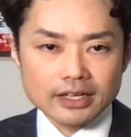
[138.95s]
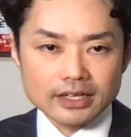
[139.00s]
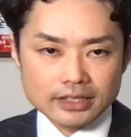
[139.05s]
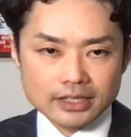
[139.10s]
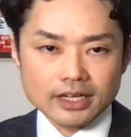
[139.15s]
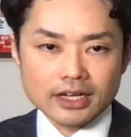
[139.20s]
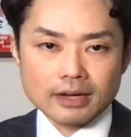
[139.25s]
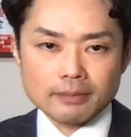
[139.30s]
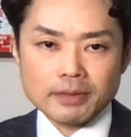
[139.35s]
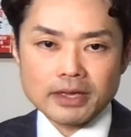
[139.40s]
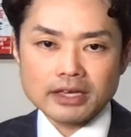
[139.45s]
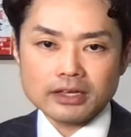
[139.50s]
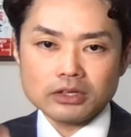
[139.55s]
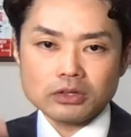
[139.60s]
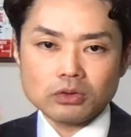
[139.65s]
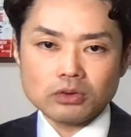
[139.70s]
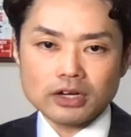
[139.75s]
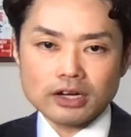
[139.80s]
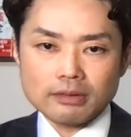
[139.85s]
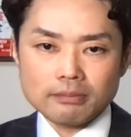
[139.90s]
だから勉
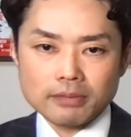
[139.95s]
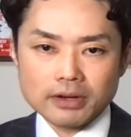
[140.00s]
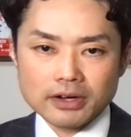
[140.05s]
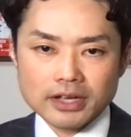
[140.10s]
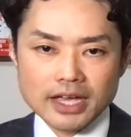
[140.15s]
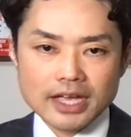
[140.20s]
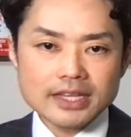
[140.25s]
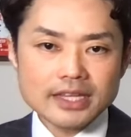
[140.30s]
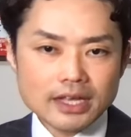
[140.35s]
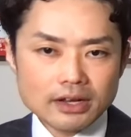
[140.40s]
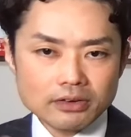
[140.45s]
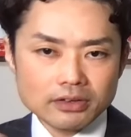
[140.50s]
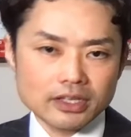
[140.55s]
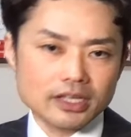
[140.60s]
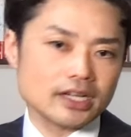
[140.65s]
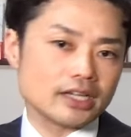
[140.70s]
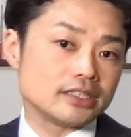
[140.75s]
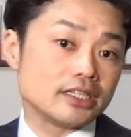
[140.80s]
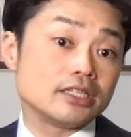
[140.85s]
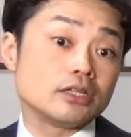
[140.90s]
強頑張る
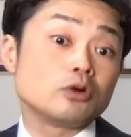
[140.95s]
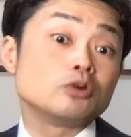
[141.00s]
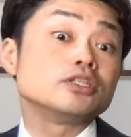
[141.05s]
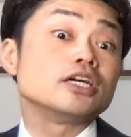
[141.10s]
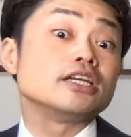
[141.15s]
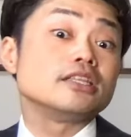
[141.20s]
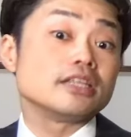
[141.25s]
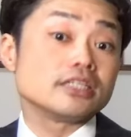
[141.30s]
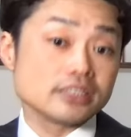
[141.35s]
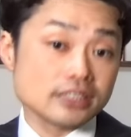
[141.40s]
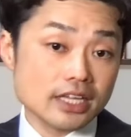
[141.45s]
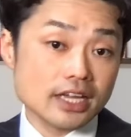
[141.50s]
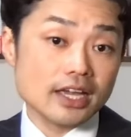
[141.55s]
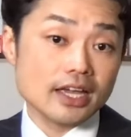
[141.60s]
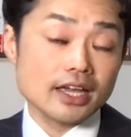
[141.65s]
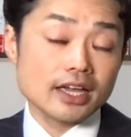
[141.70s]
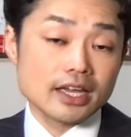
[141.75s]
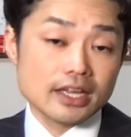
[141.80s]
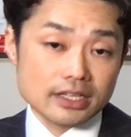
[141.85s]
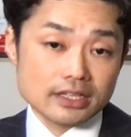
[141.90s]
エネルギーが出てこないんです
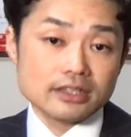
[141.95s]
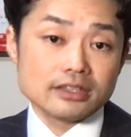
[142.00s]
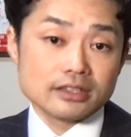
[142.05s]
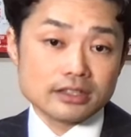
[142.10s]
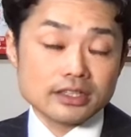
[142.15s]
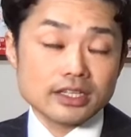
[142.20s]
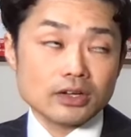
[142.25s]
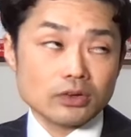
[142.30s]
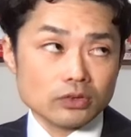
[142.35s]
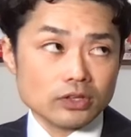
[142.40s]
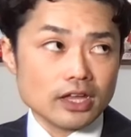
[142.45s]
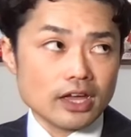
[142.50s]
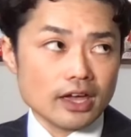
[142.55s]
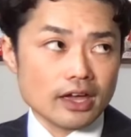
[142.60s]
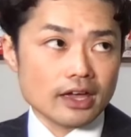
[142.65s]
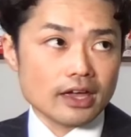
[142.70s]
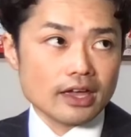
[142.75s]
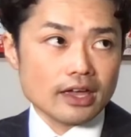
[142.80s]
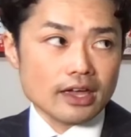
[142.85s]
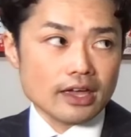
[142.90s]
ね。うん。なの
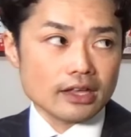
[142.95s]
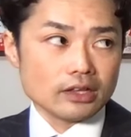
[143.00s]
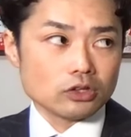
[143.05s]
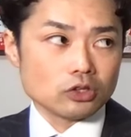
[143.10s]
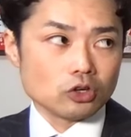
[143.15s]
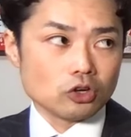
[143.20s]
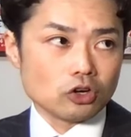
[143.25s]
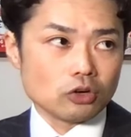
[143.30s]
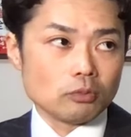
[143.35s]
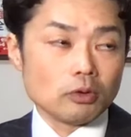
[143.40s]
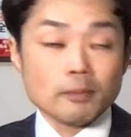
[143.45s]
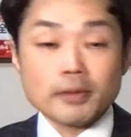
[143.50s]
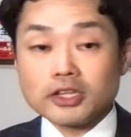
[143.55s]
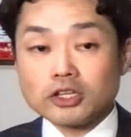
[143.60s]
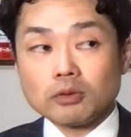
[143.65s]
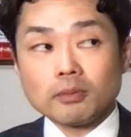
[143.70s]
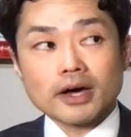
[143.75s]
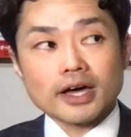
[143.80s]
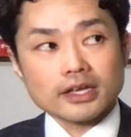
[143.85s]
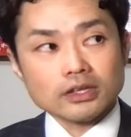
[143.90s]
で、えっと、もう目
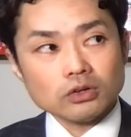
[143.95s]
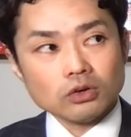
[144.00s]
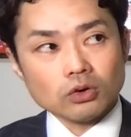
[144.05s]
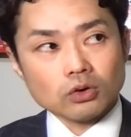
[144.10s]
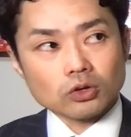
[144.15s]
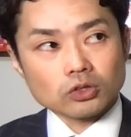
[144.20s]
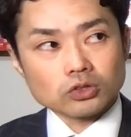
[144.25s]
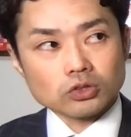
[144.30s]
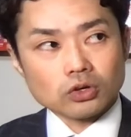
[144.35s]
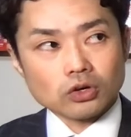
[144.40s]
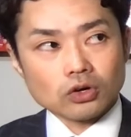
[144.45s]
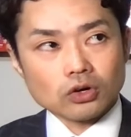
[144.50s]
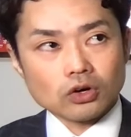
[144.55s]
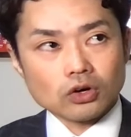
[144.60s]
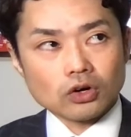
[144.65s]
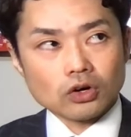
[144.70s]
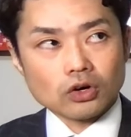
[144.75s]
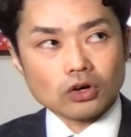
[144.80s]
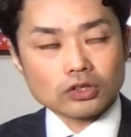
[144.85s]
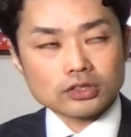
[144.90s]
の前の、こ
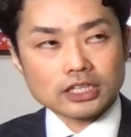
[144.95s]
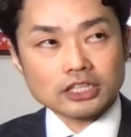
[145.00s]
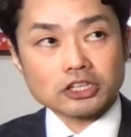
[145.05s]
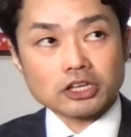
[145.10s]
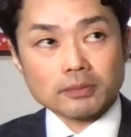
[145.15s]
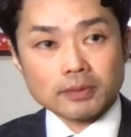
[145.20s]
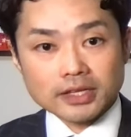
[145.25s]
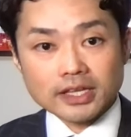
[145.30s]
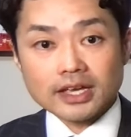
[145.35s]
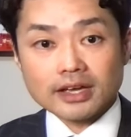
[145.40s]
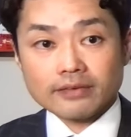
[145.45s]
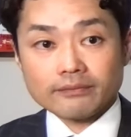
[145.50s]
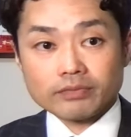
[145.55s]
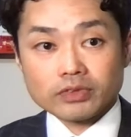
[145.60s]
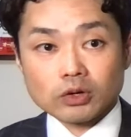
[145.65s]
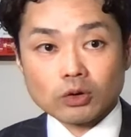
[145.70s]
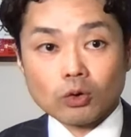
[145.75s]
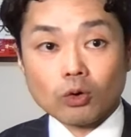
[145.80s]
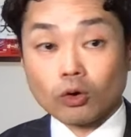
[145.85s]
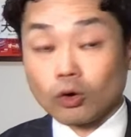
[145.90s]
の、例えばね、
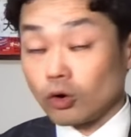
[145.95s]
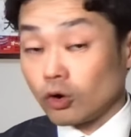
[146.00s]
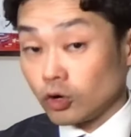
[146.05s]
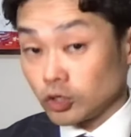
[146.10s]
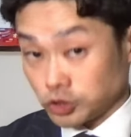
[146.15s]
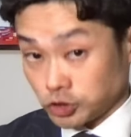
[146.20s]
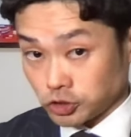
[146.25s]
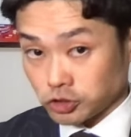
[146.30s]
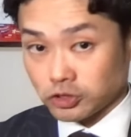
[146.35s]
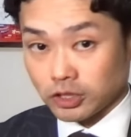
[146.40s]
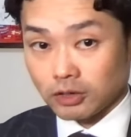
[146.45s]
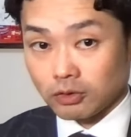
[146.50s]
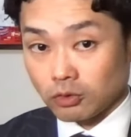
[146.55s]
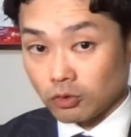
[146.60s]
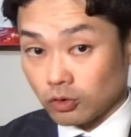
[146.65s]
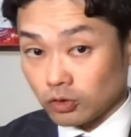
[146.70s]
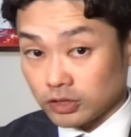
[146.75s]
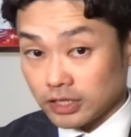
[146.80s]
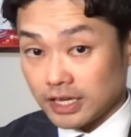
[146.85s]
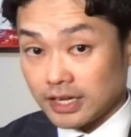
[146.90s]
補修とかを
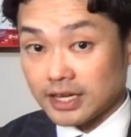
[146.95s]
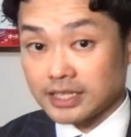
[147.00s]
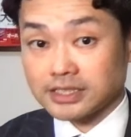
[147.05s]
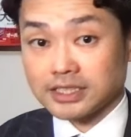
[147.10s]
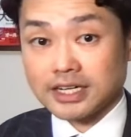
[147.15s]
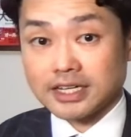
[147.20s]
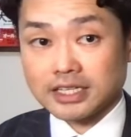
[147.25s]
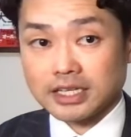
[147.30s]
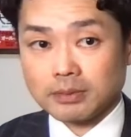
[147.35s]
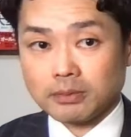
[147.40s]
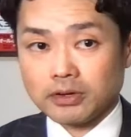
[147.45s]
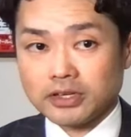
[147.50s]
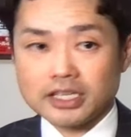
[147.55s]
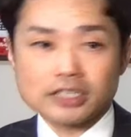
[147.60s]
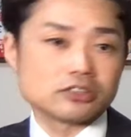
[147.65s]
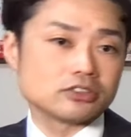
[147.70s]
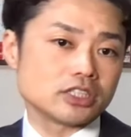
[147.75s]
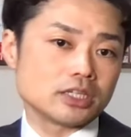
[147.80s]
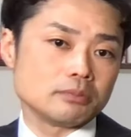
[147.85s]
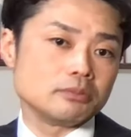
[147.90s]
こう提案されても、いや、
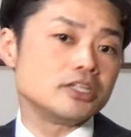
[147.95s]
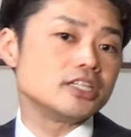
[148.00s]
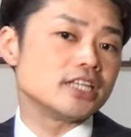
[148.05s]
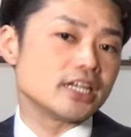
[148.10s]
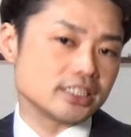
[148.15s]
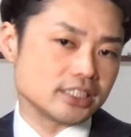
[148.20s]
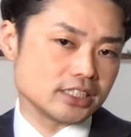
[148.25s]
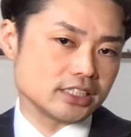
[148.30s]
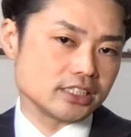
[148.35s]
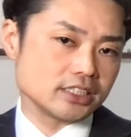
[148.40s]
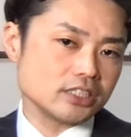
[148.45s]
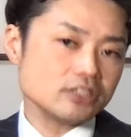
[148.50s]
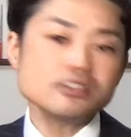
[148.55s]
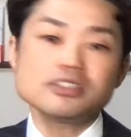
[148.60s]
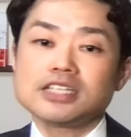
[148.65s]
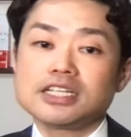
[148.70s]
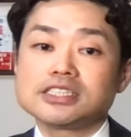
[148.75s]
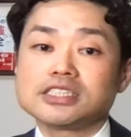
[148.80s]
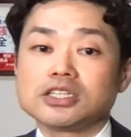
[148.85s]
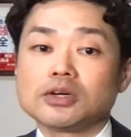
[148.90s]
そんな無理だし、っていう風
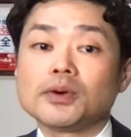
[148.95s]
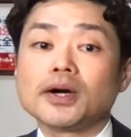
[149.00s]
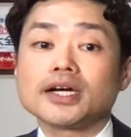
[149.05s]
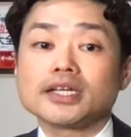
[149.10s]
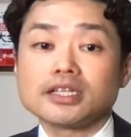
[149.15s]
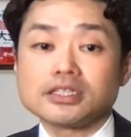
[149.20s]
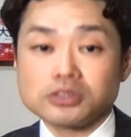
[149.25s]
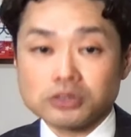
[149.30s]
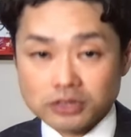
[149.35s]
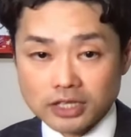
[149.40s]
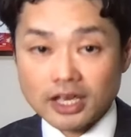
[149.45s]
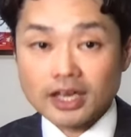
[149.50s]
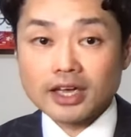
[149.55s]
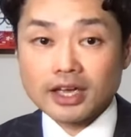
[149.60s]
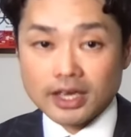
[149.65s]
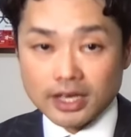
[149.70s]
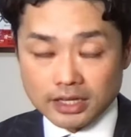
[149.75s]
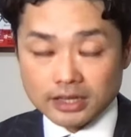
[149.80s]
になっちゃうわけですよね。